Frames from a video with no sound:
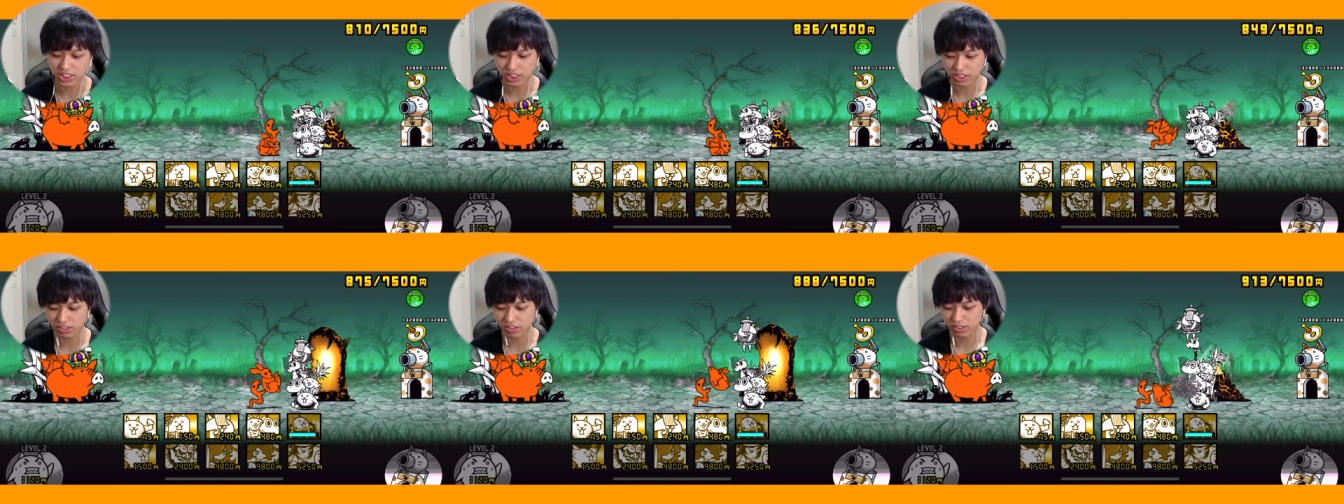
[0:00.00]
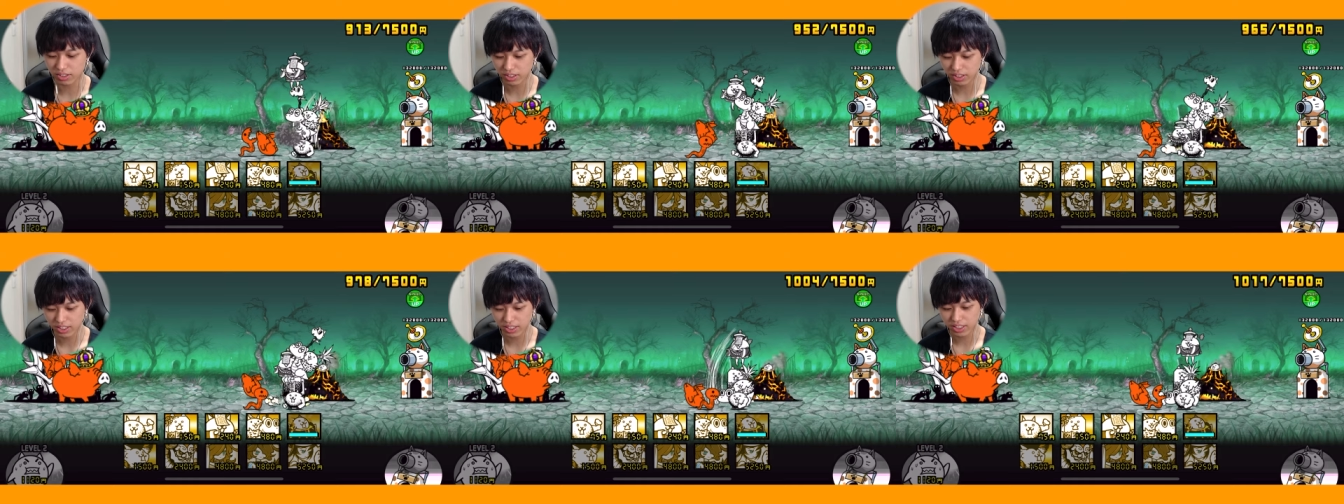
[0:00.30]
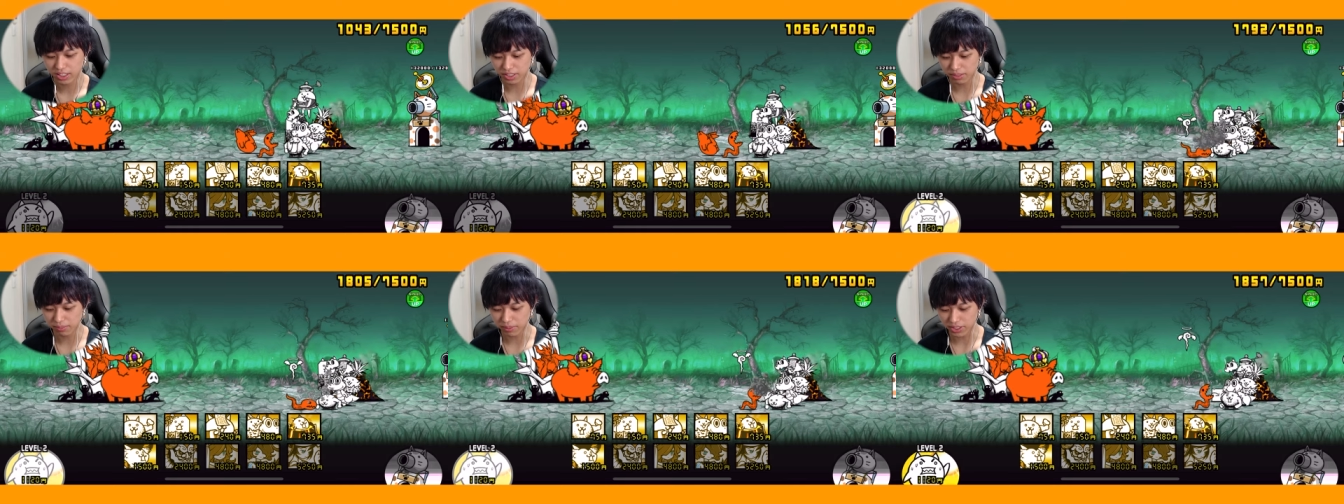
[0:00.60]
じの
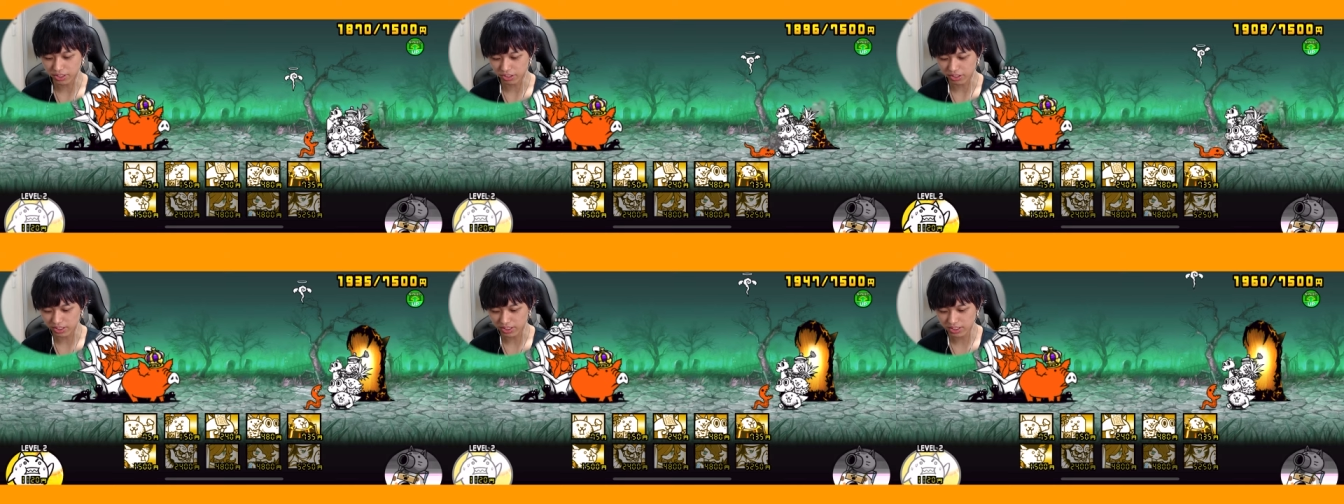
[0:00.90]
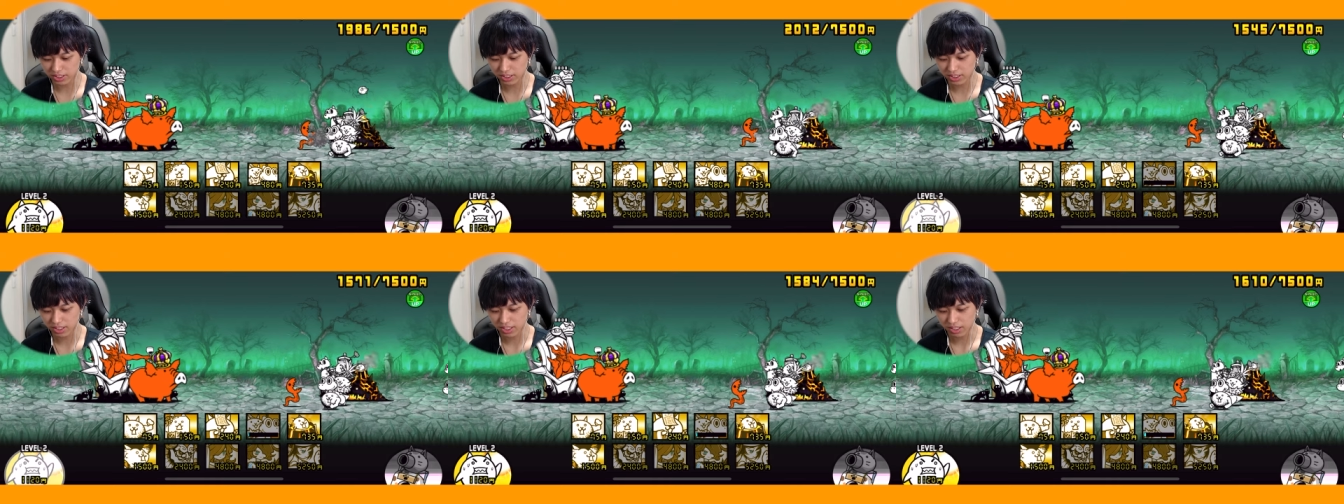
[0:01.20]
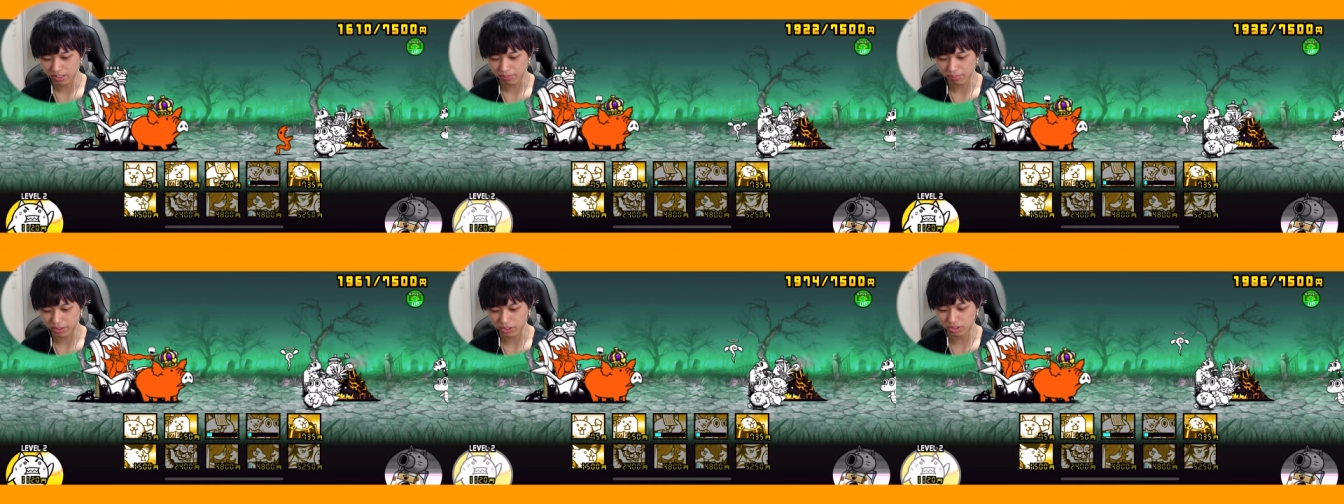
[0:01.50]
イベントです。
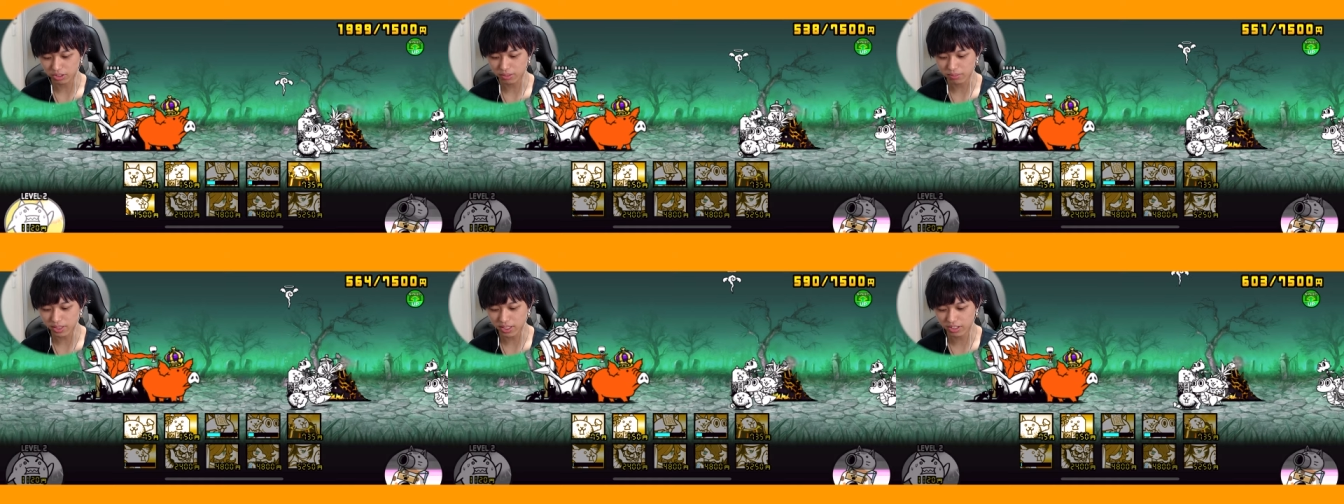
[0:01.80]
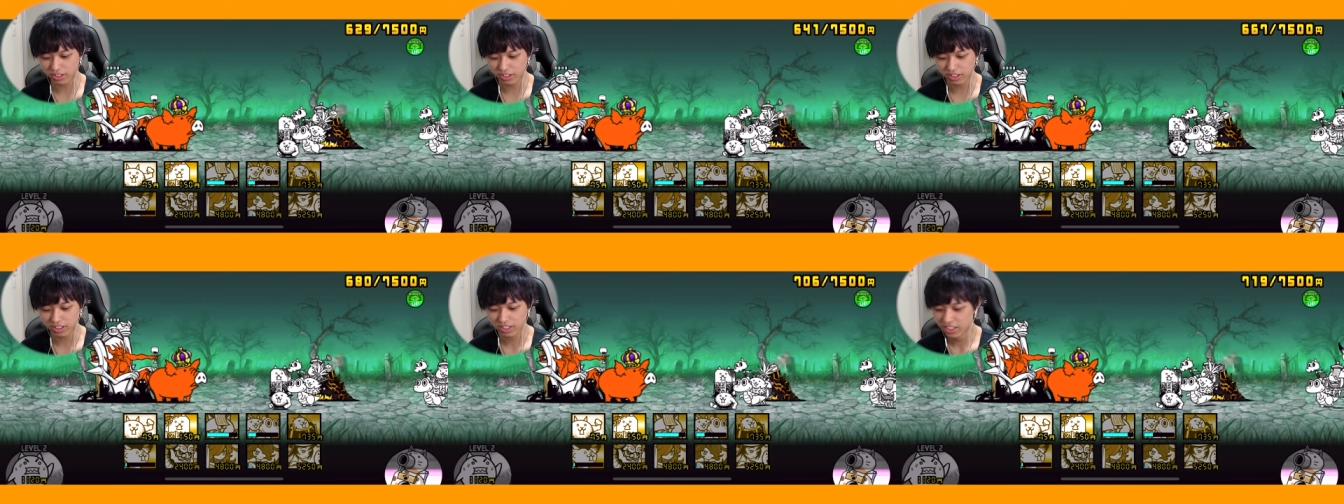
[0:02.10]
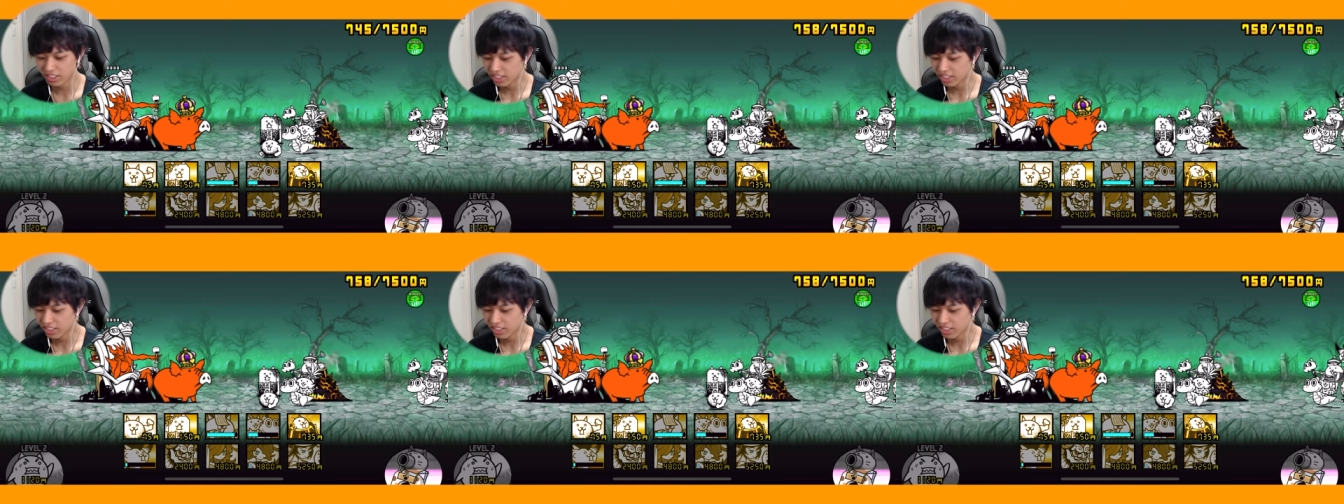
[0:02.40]
まあ、鳥はあの、